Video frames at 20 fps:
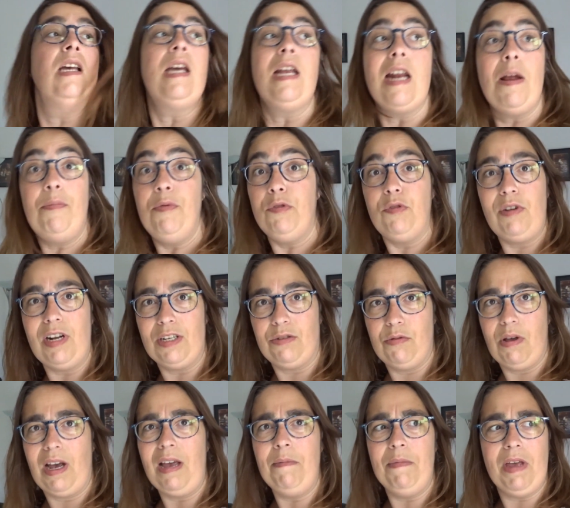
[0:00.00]
il a plu toute la
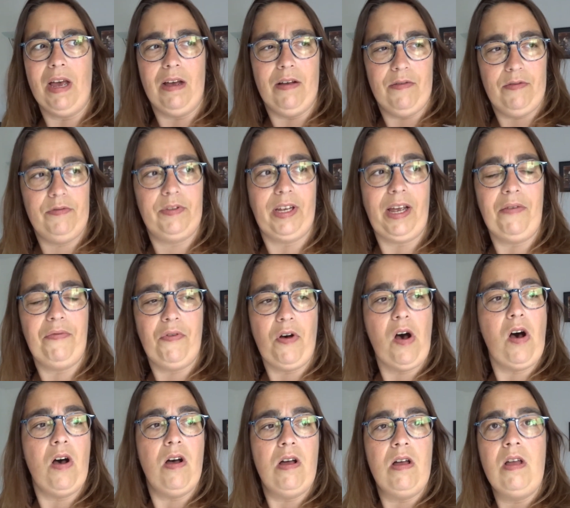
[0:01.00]
soirée, mais très
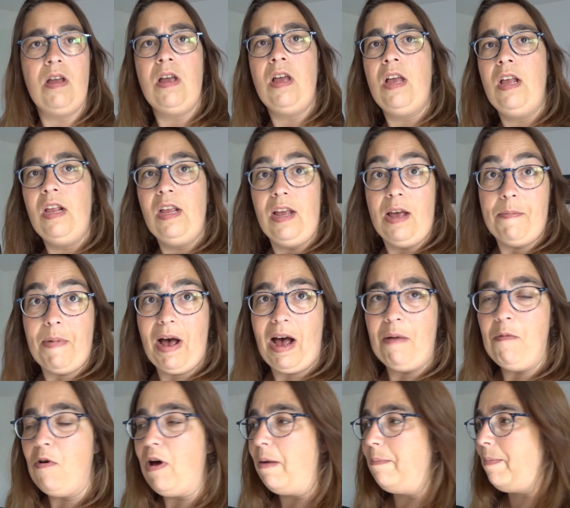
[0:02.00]
fort.
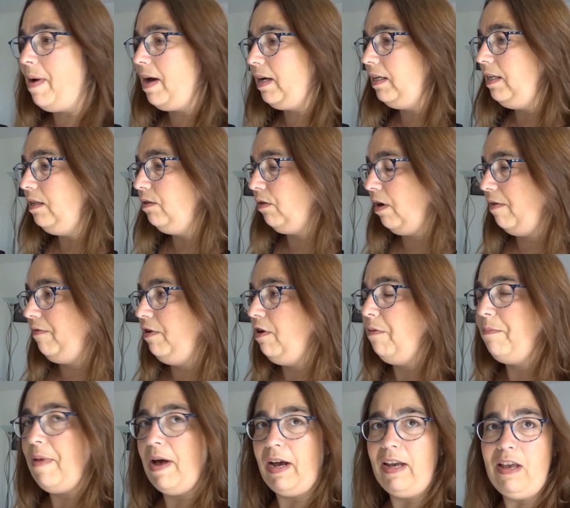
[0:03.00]
Apparemment, à Paris, sur la ville
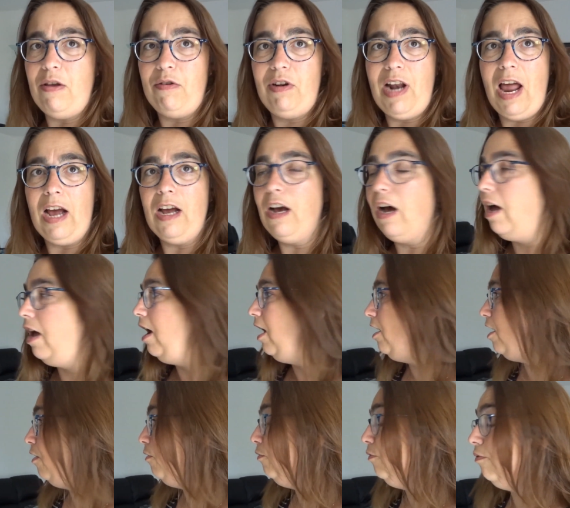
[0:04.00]
de Paris, il y a eu de la
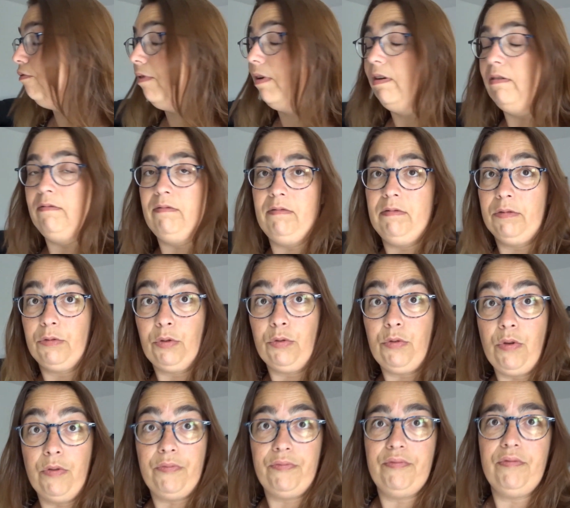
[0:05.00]
grêle, il un truc
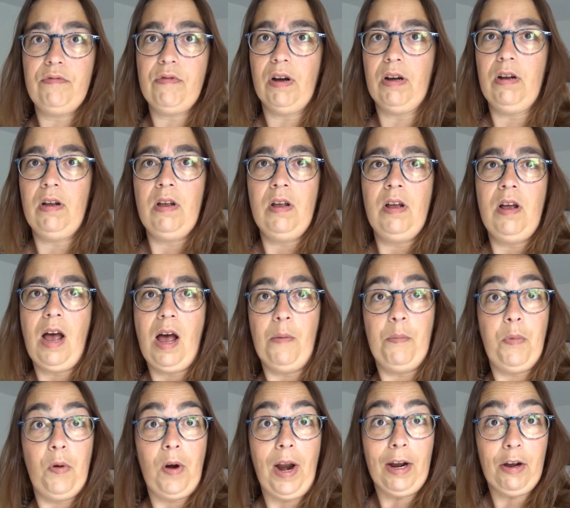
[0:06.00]
de fou, quoi. Un
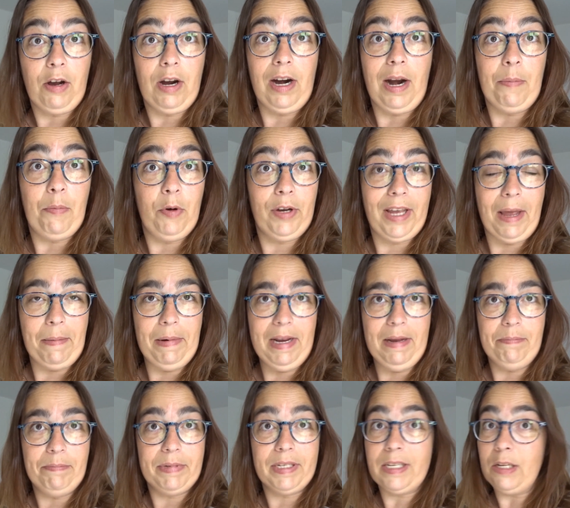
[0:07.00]
peu
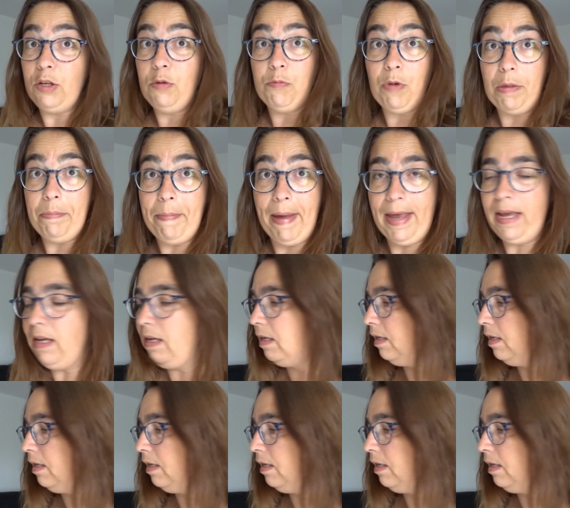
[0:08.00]
l'apocalypse du mois de mai.